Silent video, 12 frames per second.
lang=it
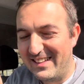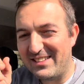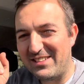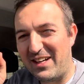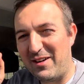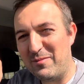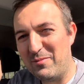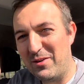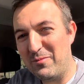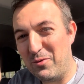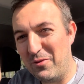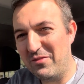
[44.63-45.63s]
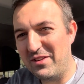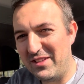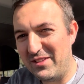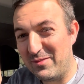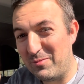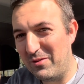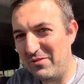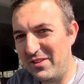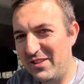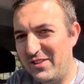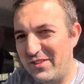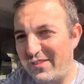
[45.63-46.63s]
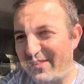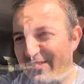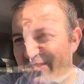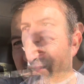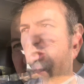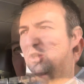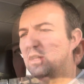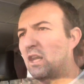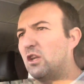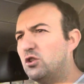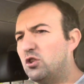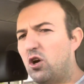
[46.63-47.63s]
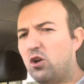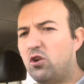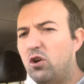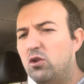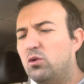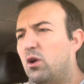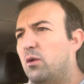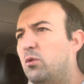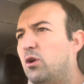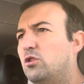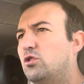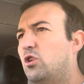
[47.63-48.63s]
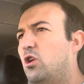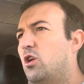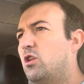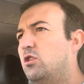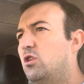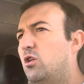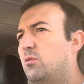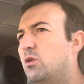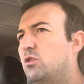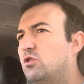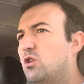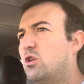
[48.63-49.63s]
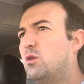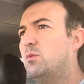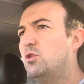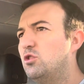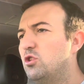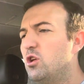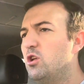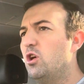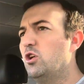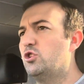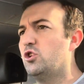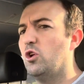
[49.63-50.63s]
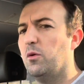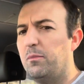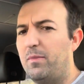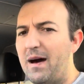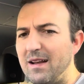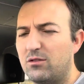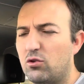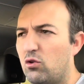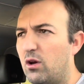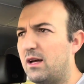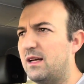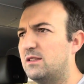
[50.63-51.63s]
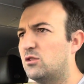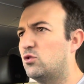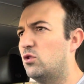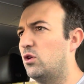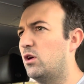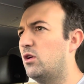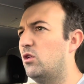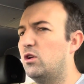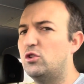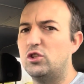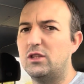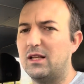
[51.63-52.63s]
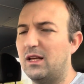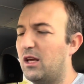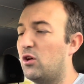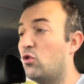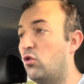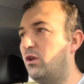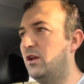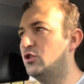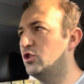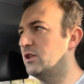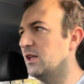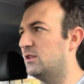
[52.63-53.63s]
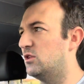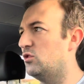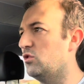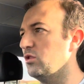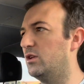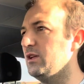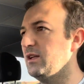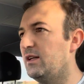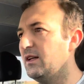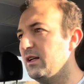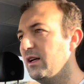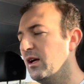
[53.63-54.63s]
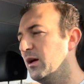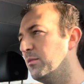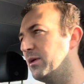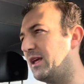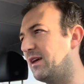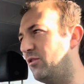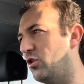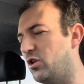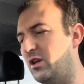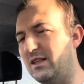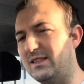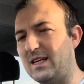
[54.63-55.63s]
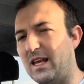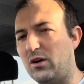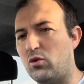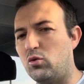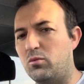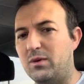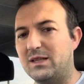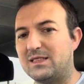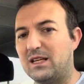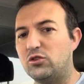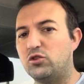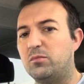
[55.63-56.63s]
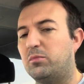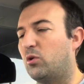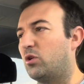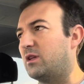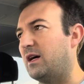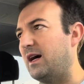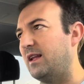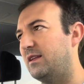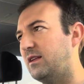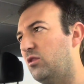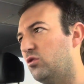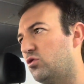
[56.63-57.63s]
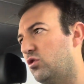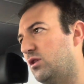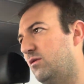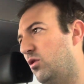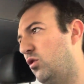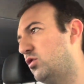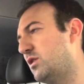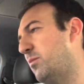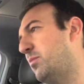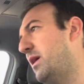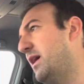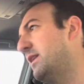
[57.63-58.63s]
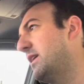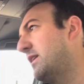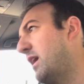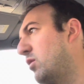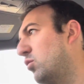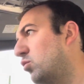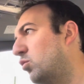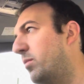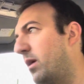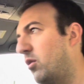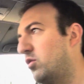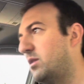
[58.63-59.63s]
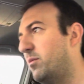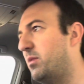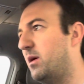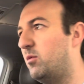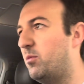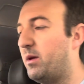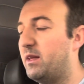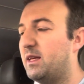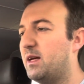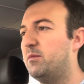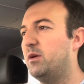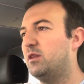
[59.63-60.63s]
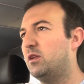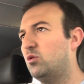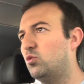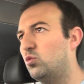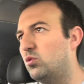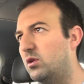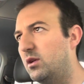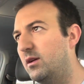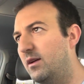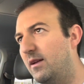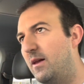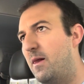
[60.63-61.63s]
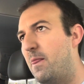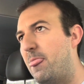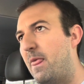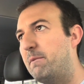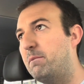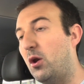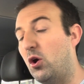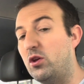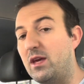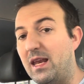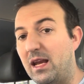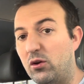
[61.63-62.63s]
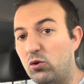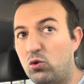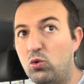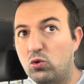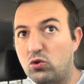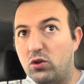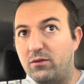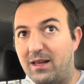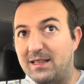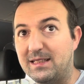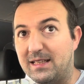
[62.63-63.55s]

ciao bu buon video buon video amici dello zoccolo duro buongiorno buongiorno buongiorno oggi non parto con la canzone e con le citazioni perché voglio iniziare con un messaggio importante non so se voi lo sapete tra youtuber lo sappiamo praticamente tutti però ieri hanno chiuso diversi